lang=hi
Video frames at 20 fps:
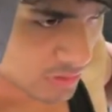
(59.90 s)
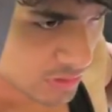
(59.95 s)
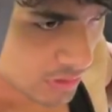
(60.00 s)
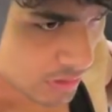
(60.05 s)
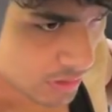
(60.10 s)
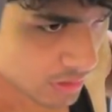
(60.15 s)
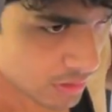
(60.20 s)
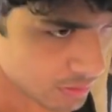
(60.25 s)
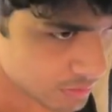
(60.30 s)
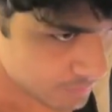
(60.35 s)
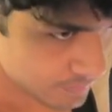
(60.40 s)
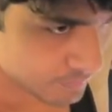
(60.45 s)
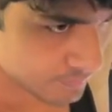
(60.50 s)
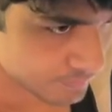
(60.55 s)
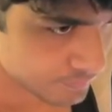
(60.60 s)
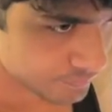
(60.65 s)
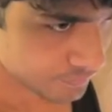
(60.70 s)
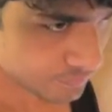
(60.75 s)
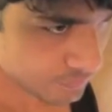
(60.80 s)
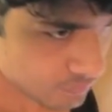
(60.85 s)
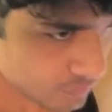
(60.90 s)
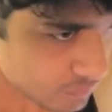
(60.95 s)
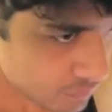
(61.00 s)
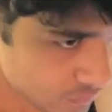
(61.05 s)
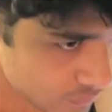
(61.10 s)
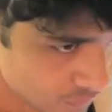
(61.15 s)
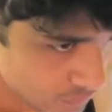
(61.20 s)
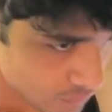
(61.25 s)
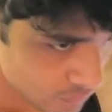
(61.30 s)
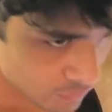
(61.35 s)
थोड़ी तो इससे
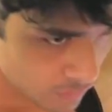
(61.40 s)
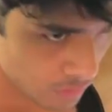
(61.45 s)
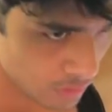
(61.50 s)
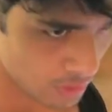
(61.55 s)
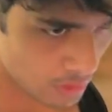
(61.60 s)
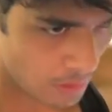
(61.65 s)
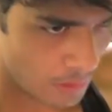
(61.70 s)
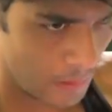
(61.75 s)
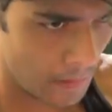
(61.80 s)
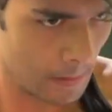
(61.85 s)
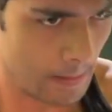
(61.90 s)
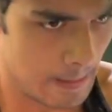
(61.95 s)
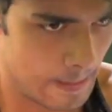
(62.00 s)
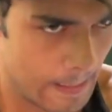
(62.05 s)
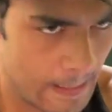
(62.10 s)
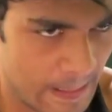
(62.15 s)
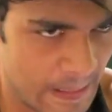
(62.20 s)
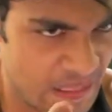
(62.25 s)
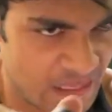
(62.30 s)
मेरा इंक्लाइन